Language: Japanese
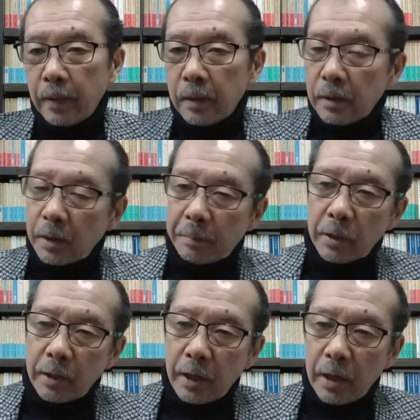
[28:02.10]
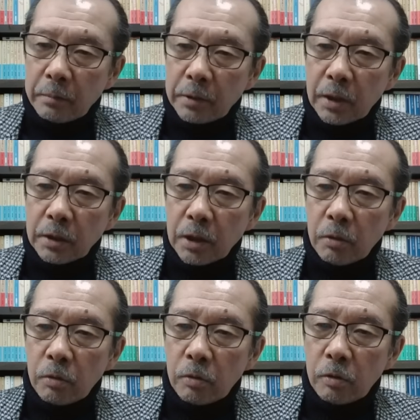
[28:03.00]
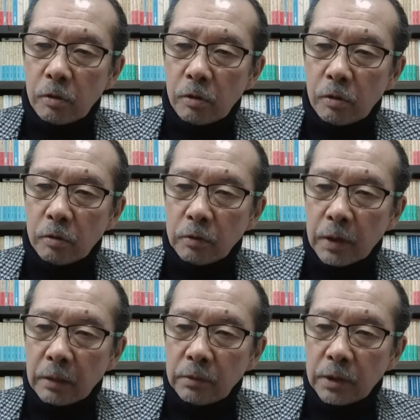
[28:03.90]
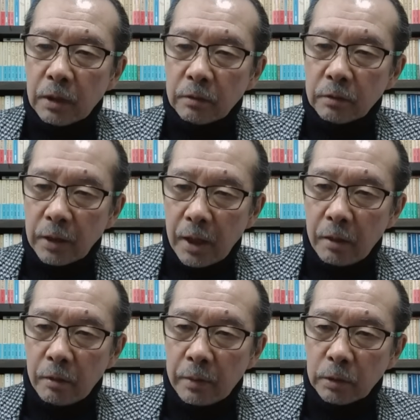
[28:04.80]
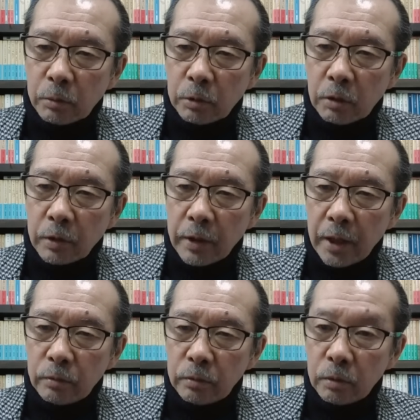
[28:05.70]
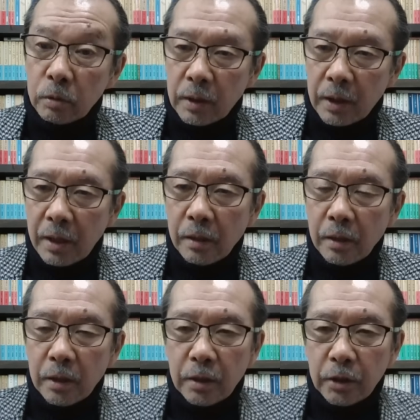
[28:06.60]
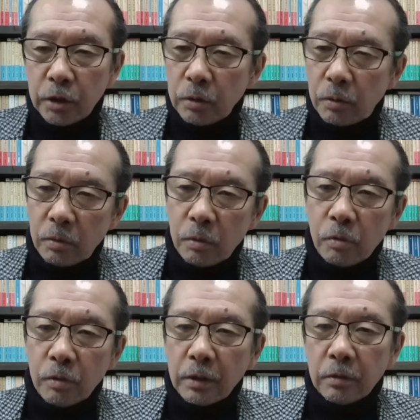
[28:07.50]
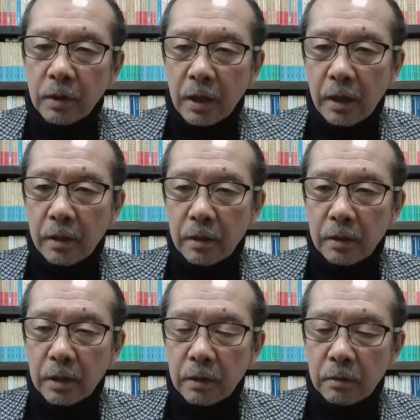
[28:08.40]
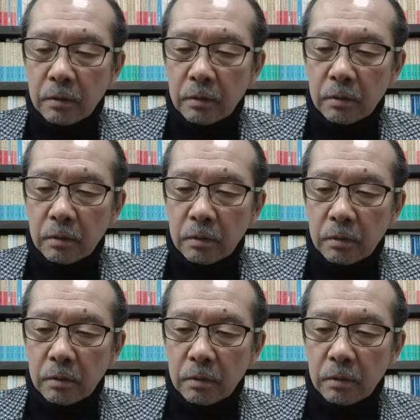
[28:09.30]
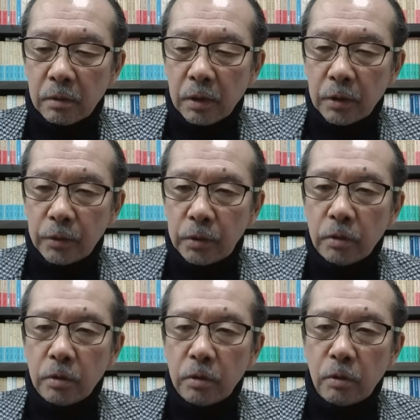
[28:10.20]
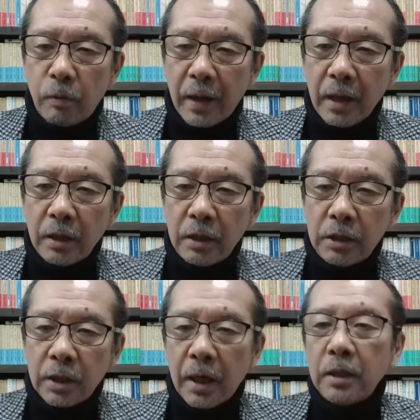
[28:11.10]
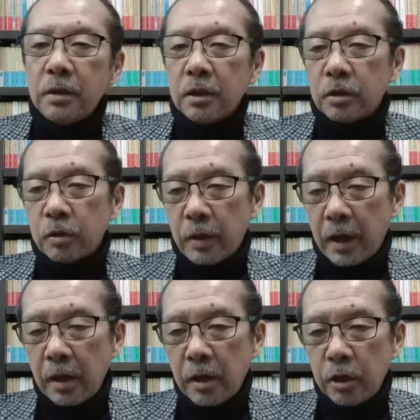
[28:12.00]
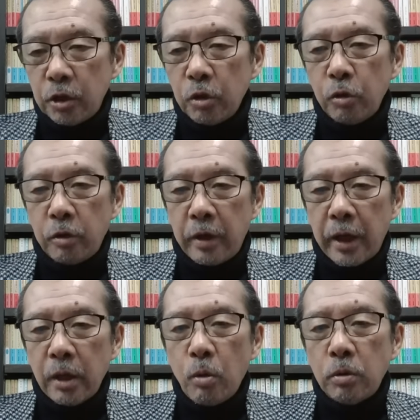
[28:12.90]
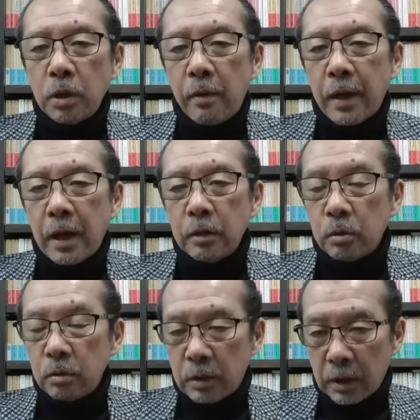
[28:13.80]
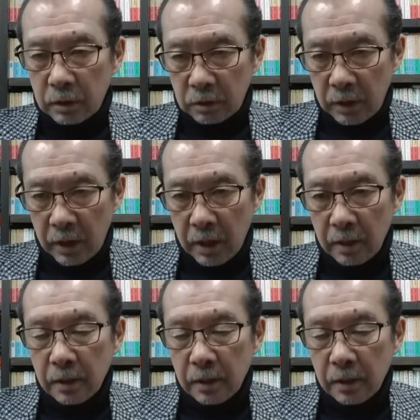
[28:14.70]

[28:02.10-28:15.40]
やっぱりね、昔からこのダウンタウンね、この松本さんの芸風というかな、非常にこう、なんていうかな、あのー、普通の笑いじゃないんですよね。非常に冷酷な笑いというかですね、